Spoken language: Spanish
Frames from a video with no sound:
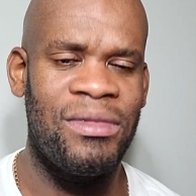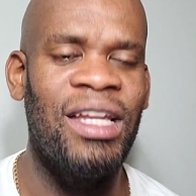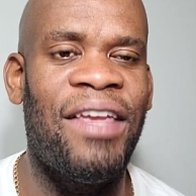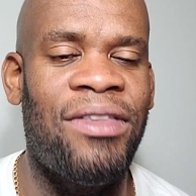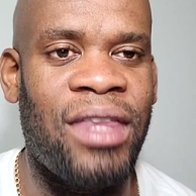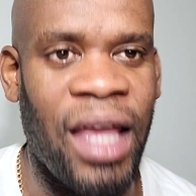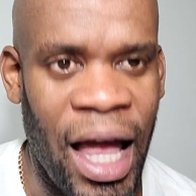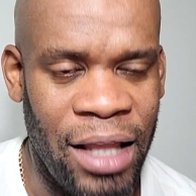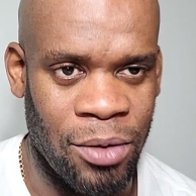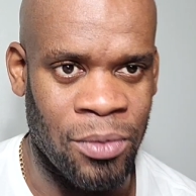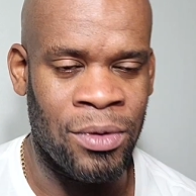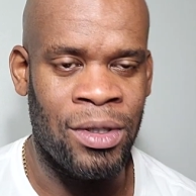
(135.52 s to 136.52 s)
El
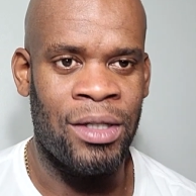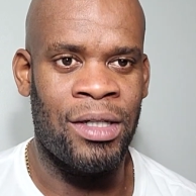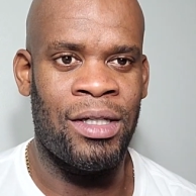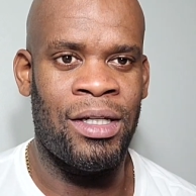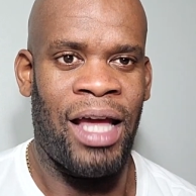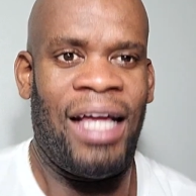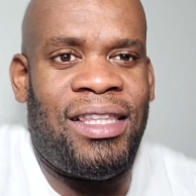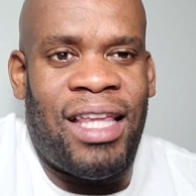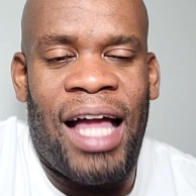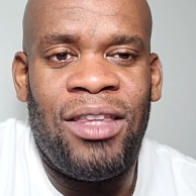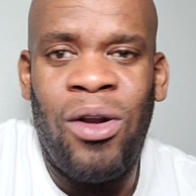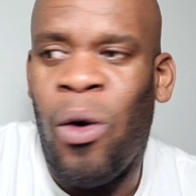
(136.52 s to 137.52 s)
teatro. El
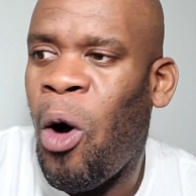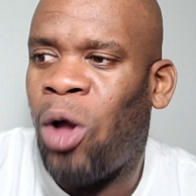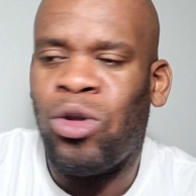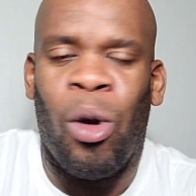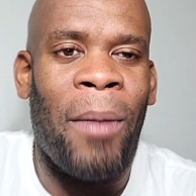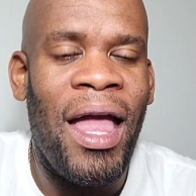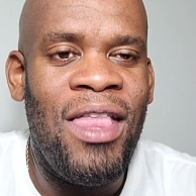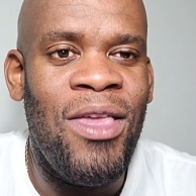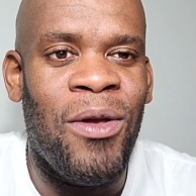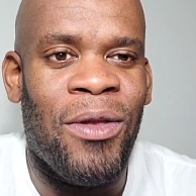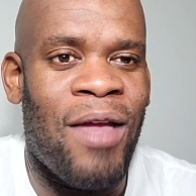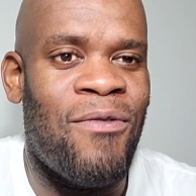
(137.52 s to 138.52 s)
teatro es otro
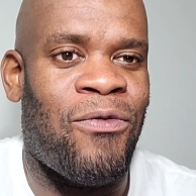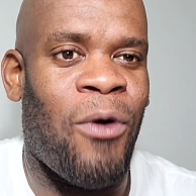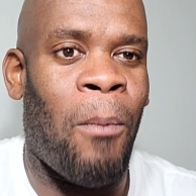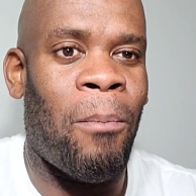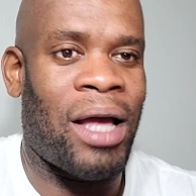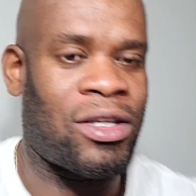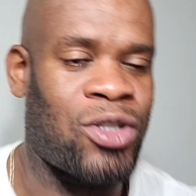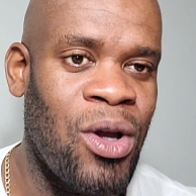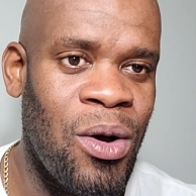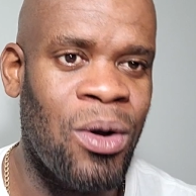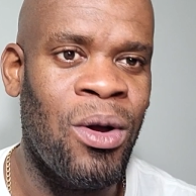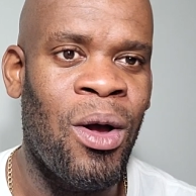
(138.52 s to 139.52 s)
medio de
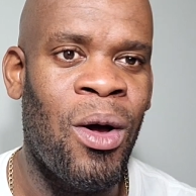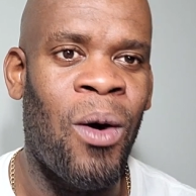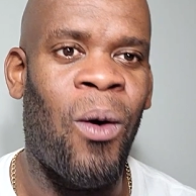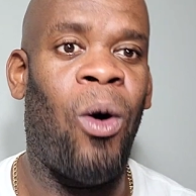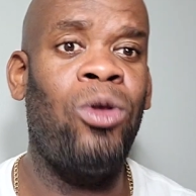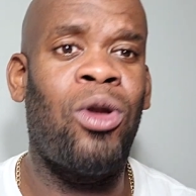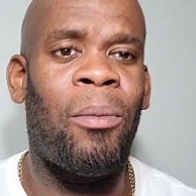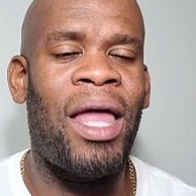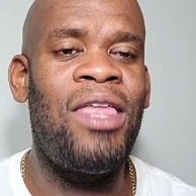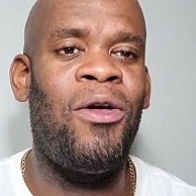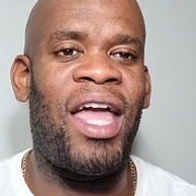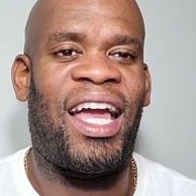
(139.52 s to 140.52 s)
información, otro
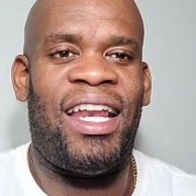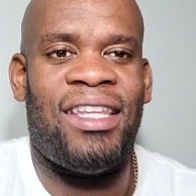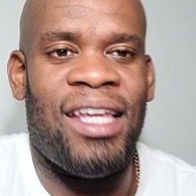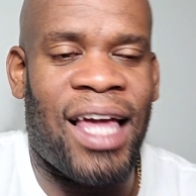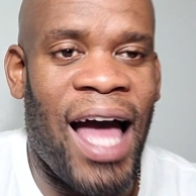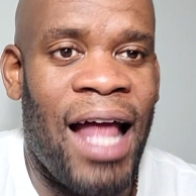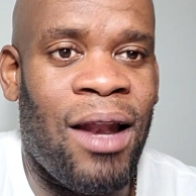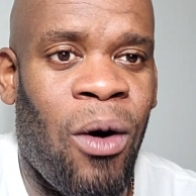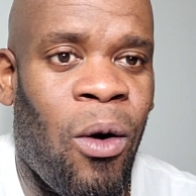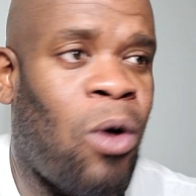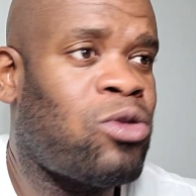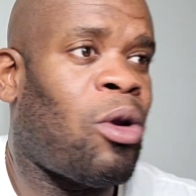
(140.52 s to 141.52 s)
medio de criticar,
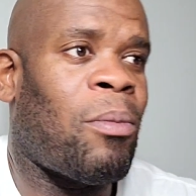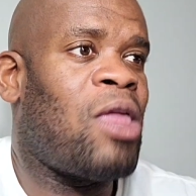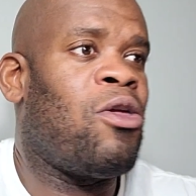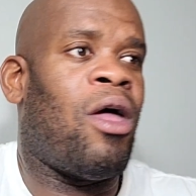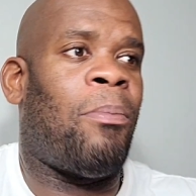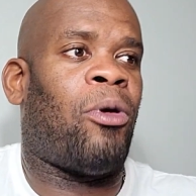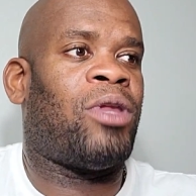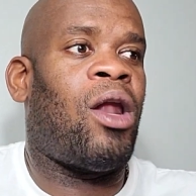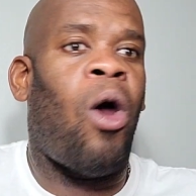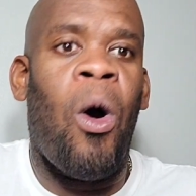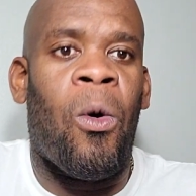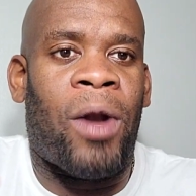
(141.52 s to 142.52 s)
otro medio de poner
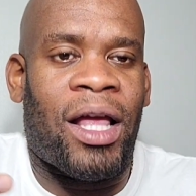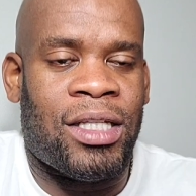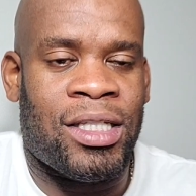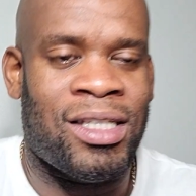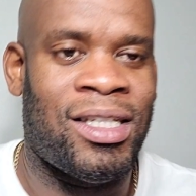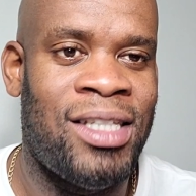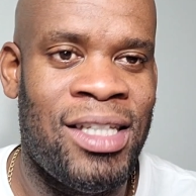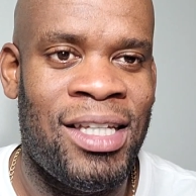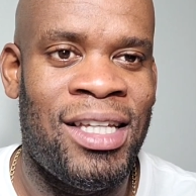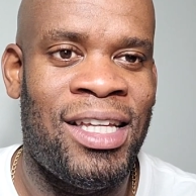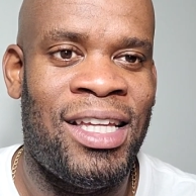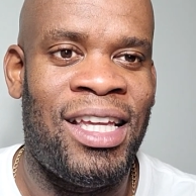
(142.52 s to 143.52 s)
obras
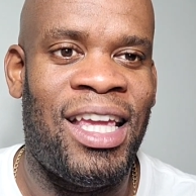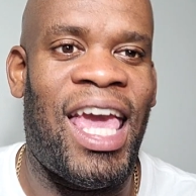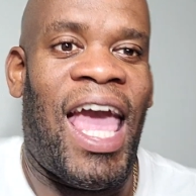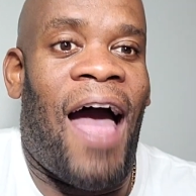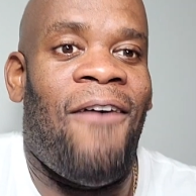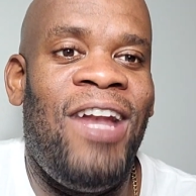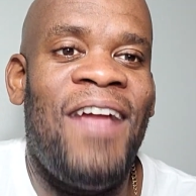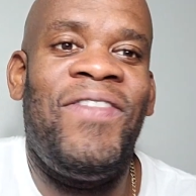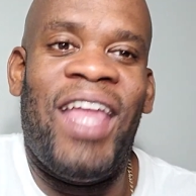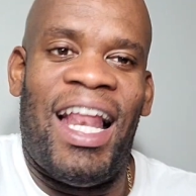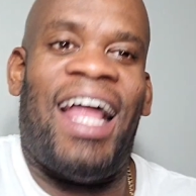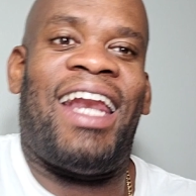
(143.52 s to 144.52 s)
que hablen
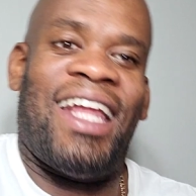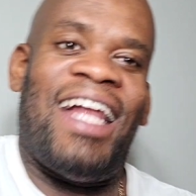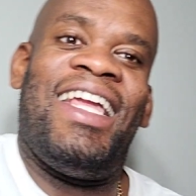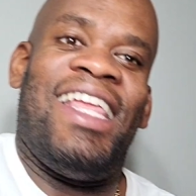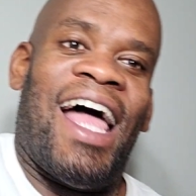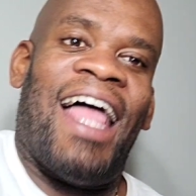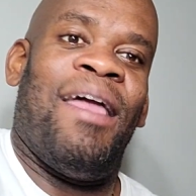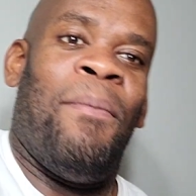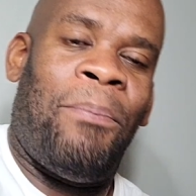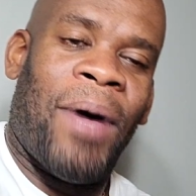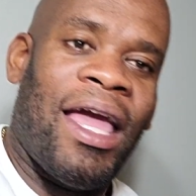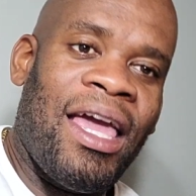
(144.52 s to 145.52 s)
de la realidad del
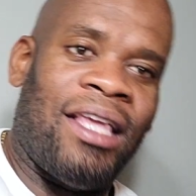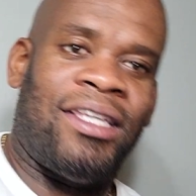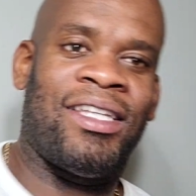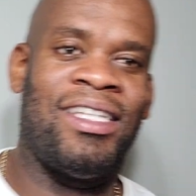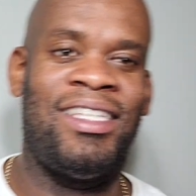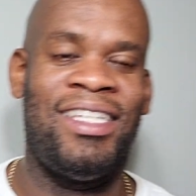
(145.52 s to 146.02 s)
país,